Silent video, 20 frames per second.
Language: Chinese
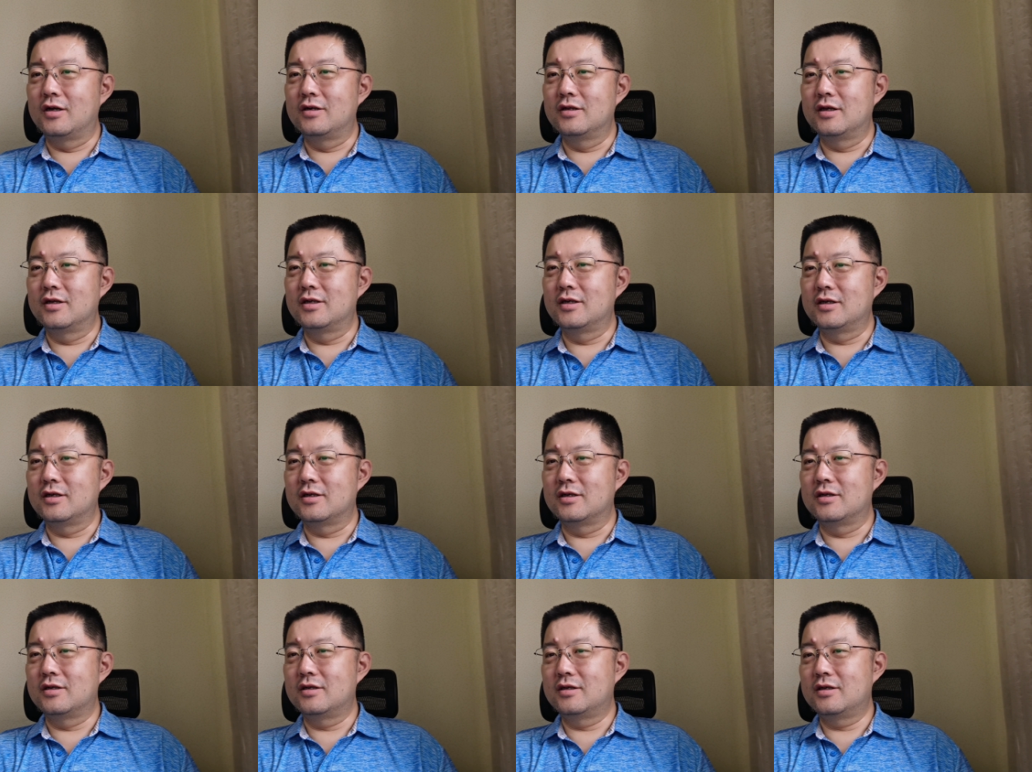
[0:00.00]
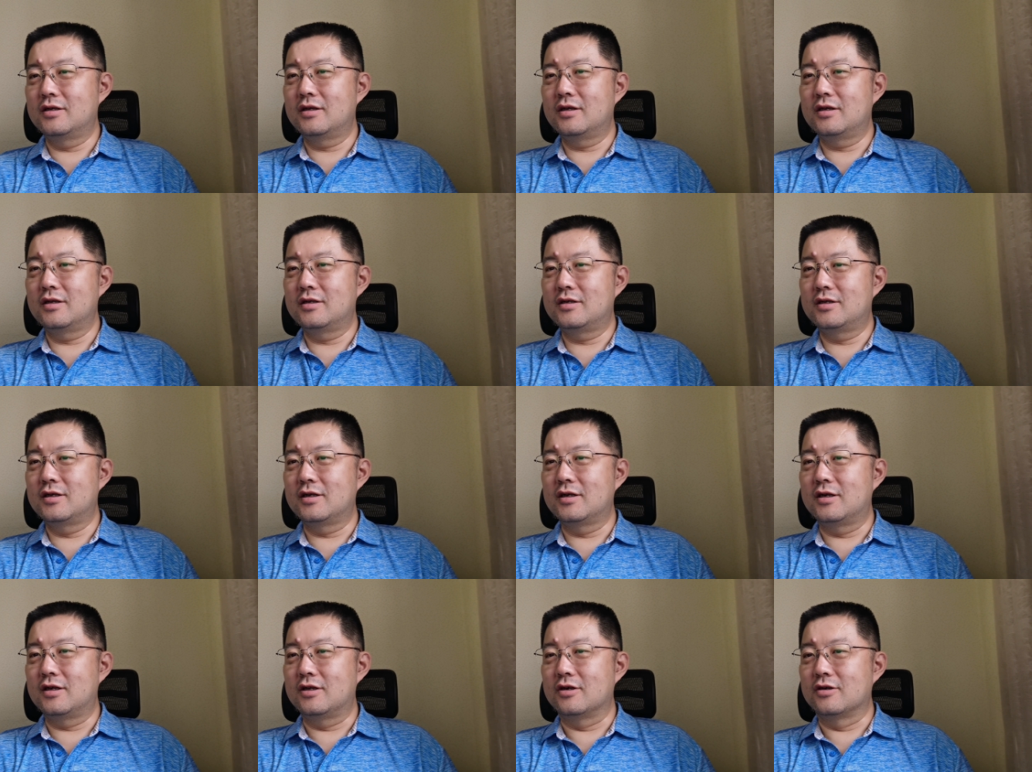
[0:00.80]
然后呢，这个
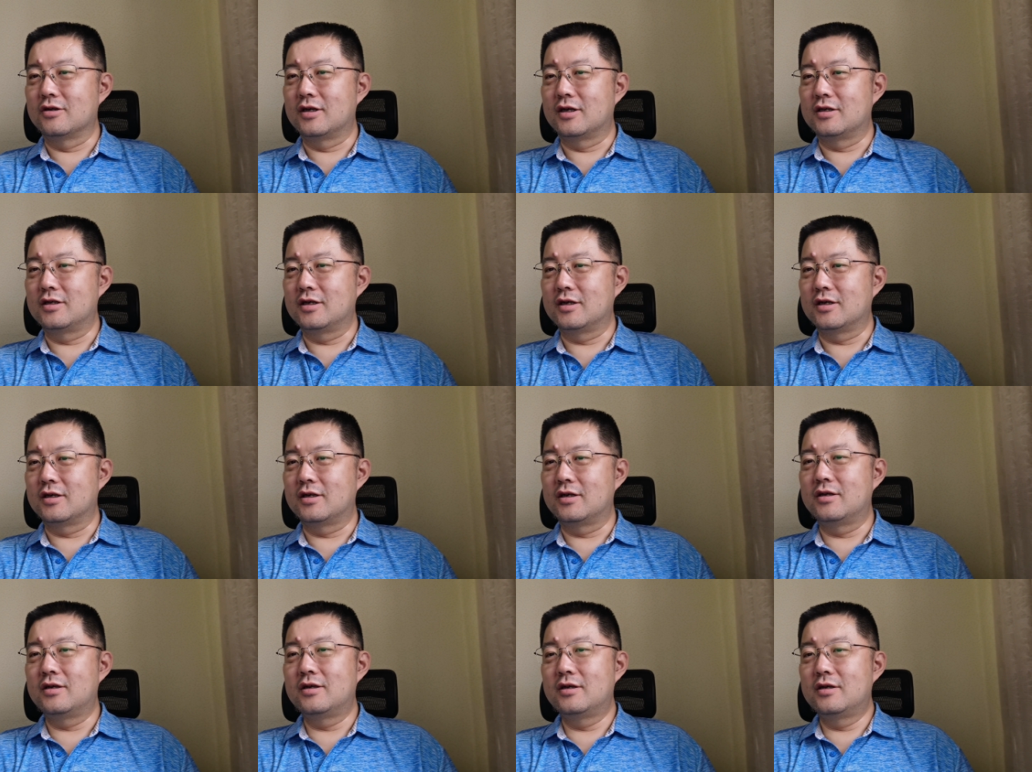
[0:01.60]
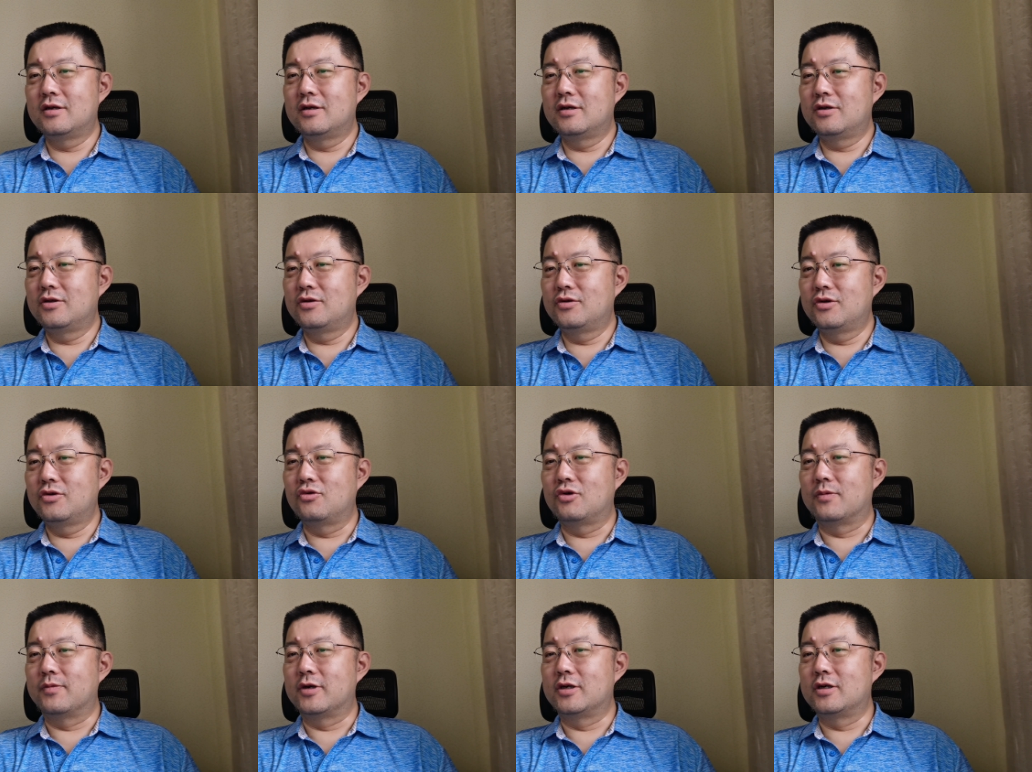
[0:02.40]
这个里头呢，这个因为
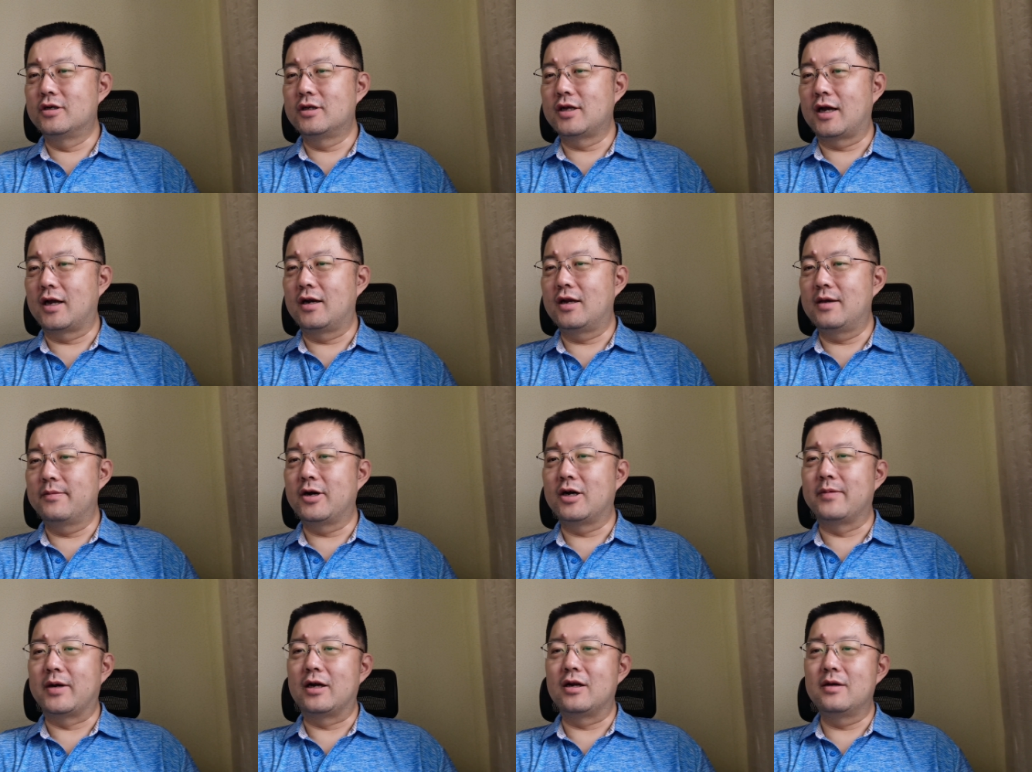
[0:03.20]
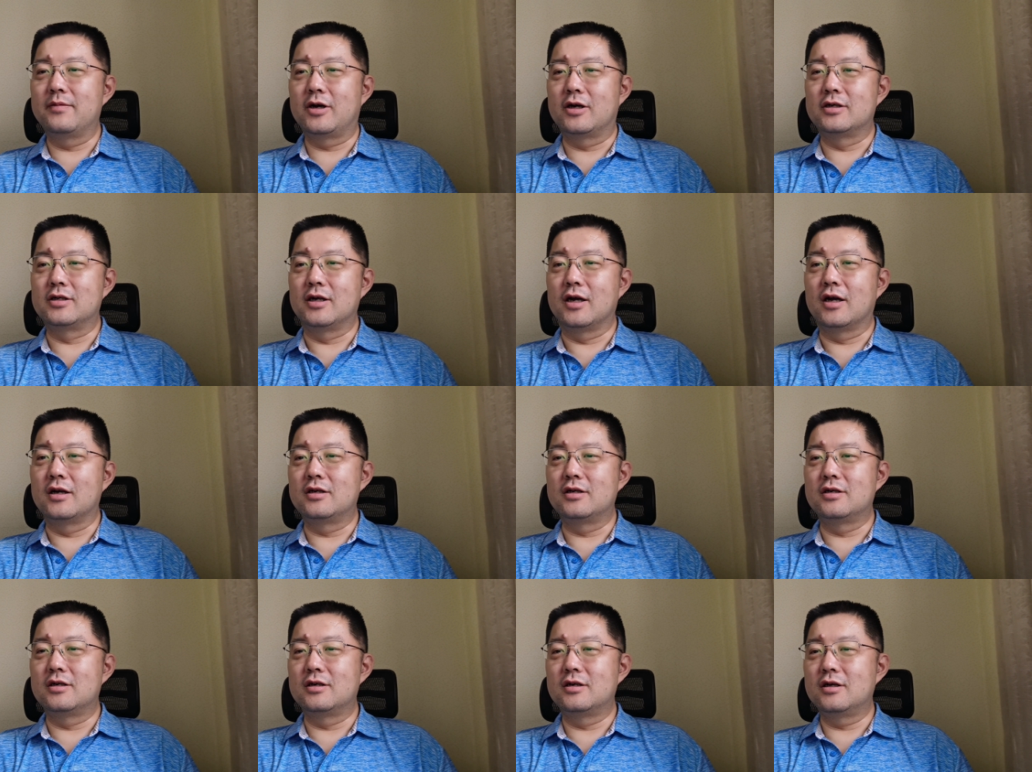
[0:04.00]
我们是在猎豹嘛，猎豹实际
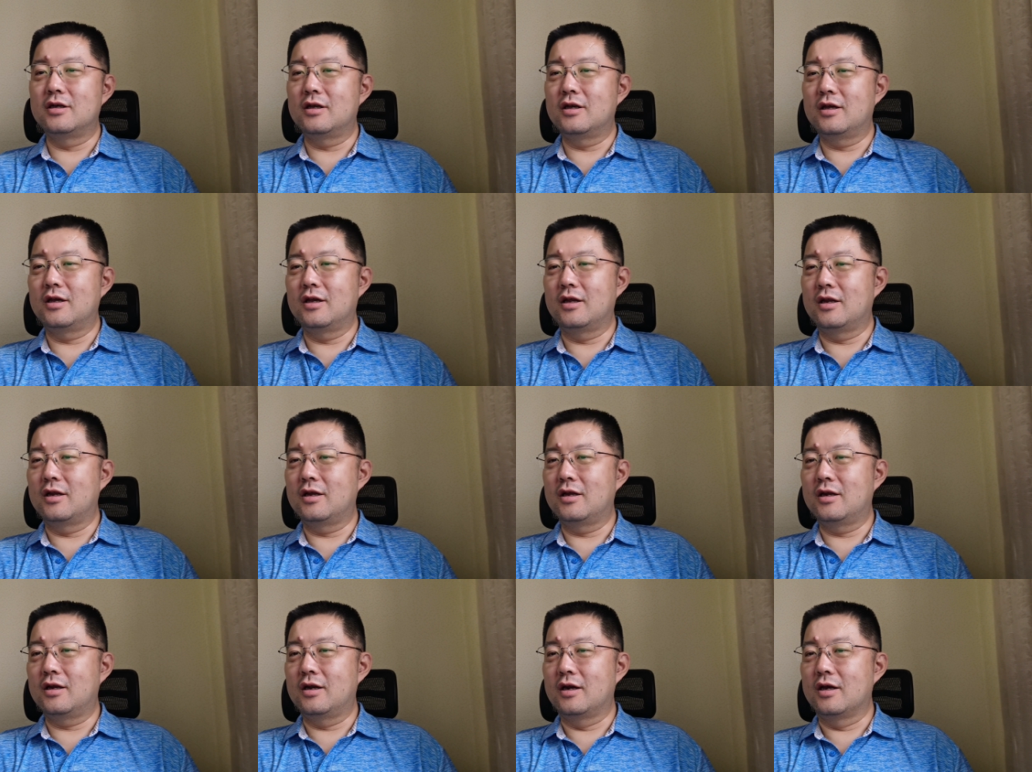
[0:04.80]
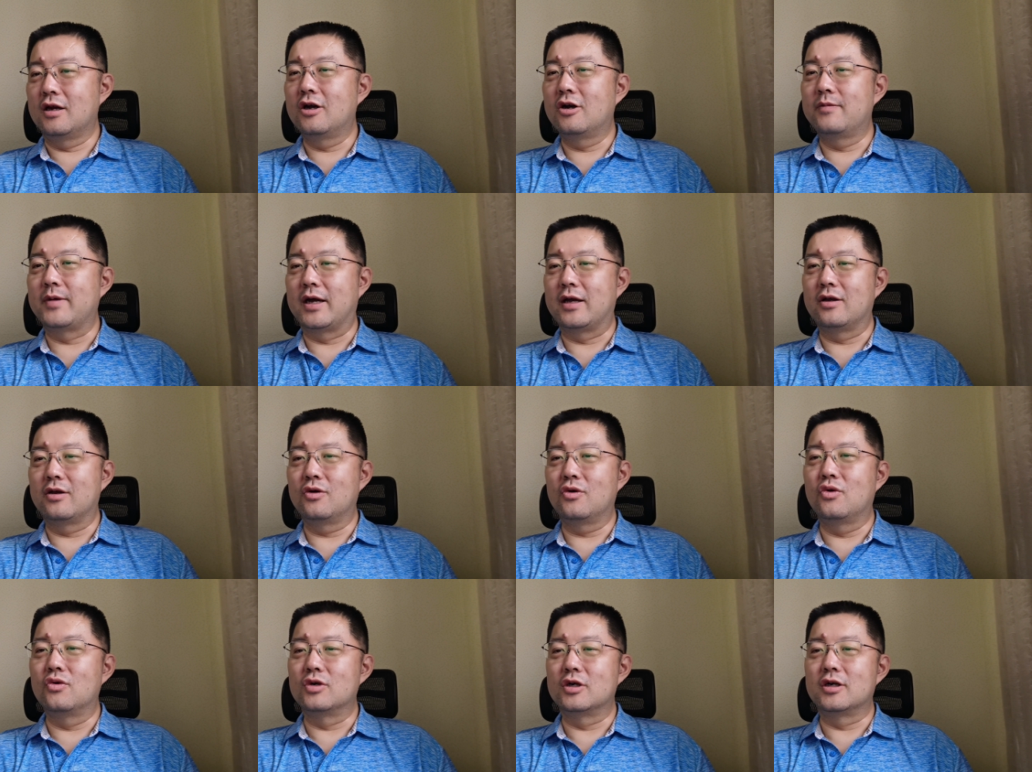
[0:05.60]
上是雷老板
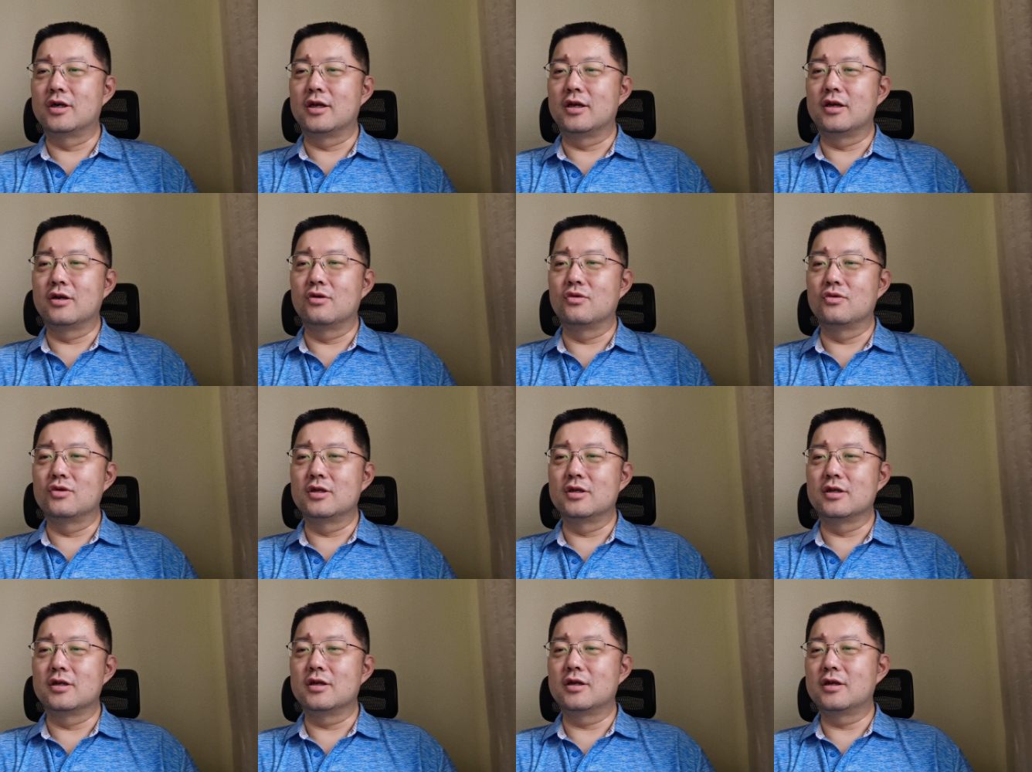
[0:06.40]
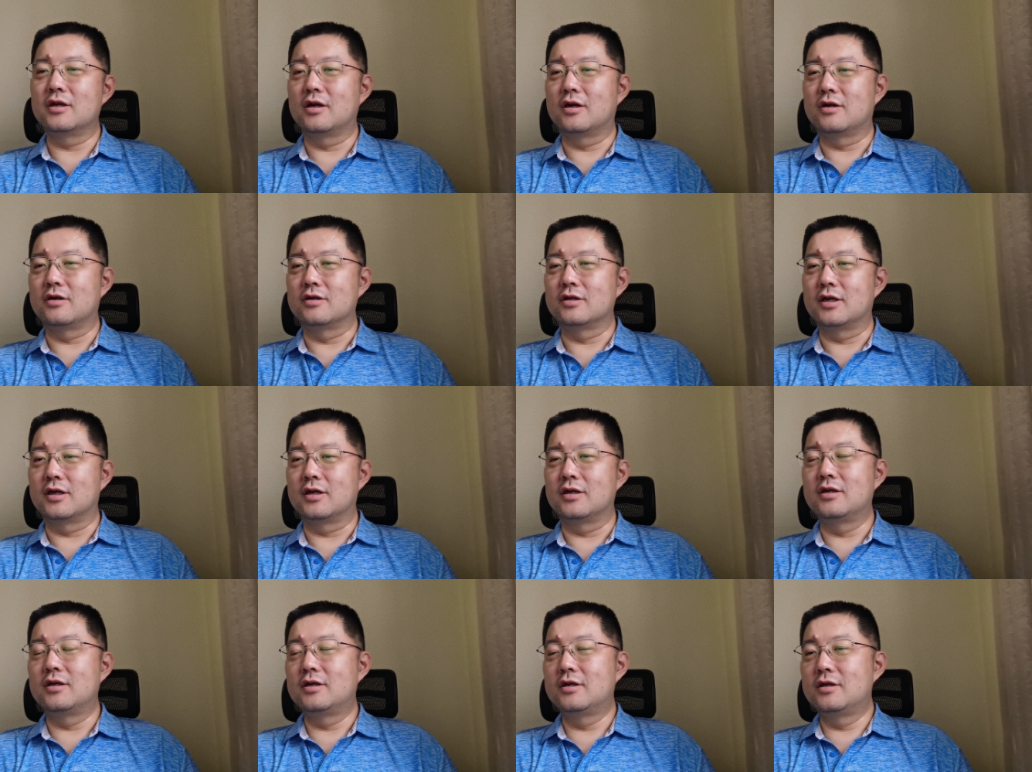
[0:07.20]
控制的一个公司，然后
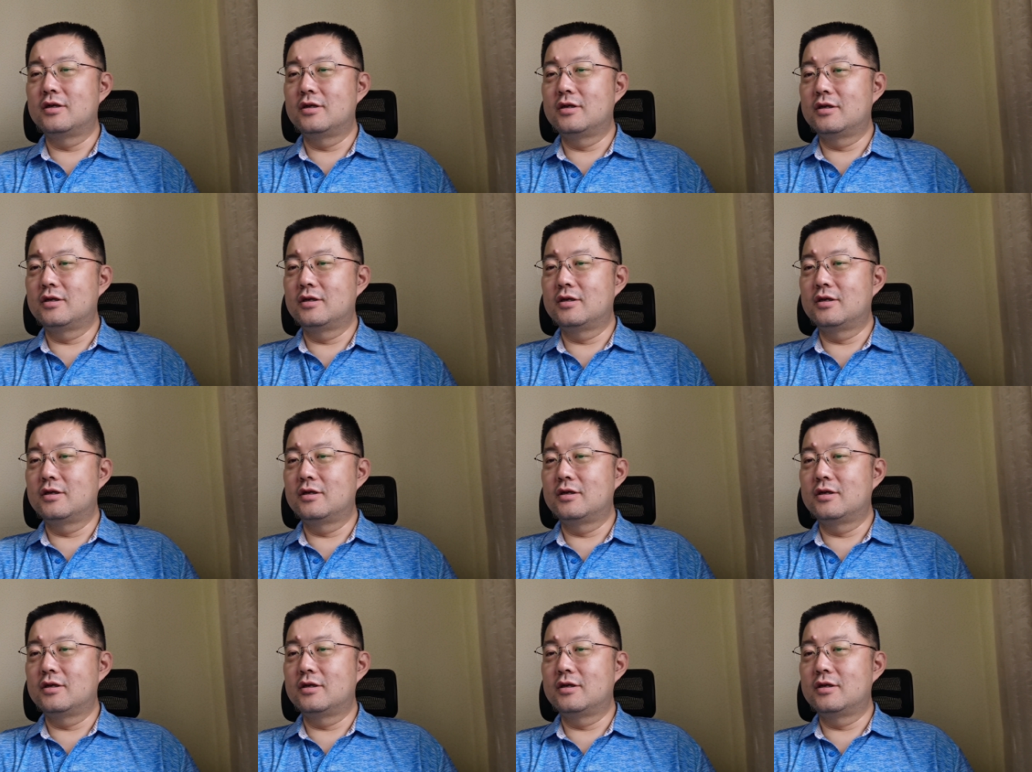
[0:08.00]
呢。